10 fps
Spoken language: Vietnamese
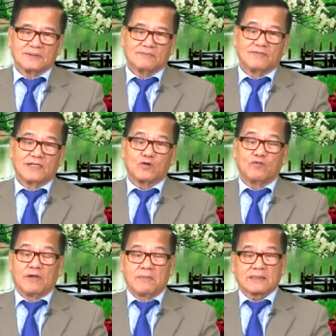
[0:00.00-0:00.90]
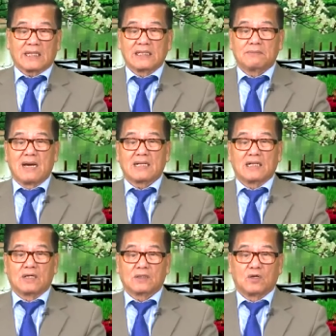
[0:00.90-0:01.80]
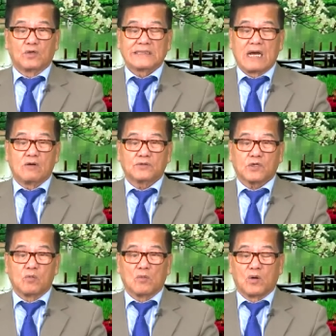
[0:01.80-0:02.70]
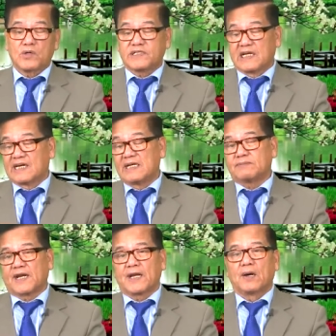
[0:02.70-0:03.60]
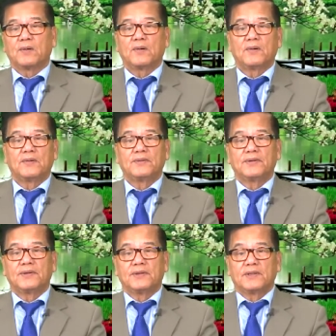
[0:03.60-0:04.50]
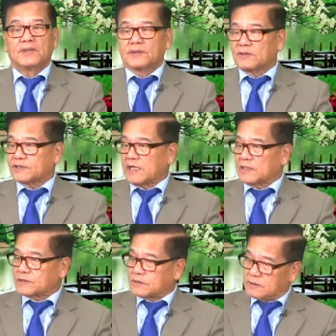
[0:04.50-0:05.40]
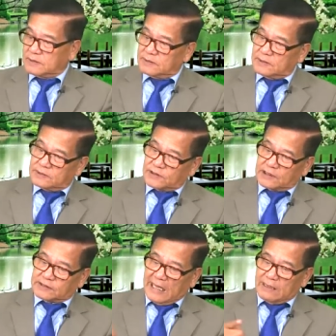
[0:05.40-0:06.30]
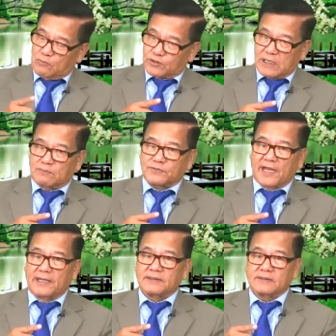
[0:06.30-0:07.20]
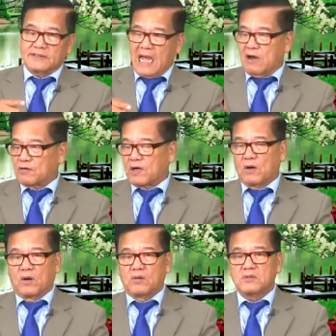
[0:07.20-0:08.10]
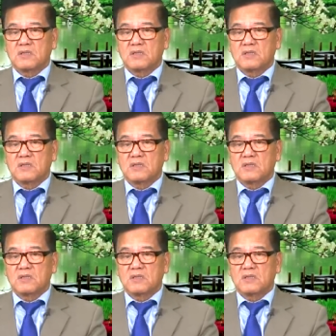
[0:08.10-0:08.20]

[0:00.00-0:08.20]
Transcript: Vì quý vị biết Taliban là Hồi giáo khủng bố, nó chỉ cần nắm chặt đầu, nó sẽ xích tay một trăm tên, đào cái hố,